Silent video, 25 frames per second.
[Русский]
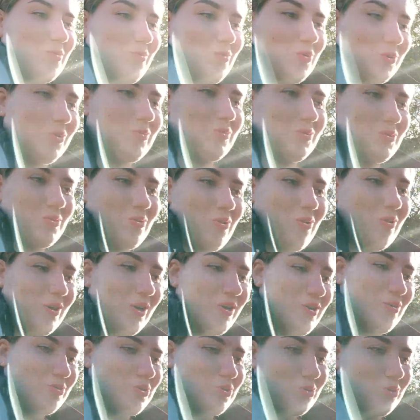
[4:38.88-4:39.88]
вот сколько
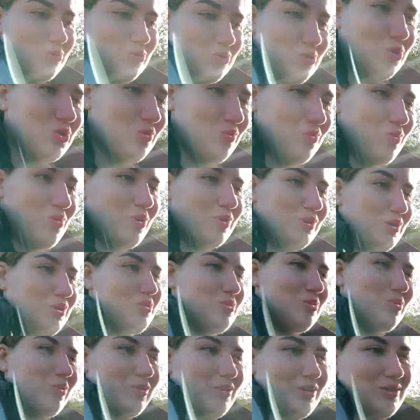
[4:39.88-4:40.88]
я уже тут живу, она
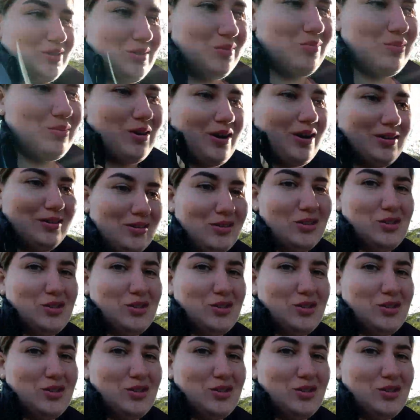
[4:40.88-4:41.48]
столько собирает и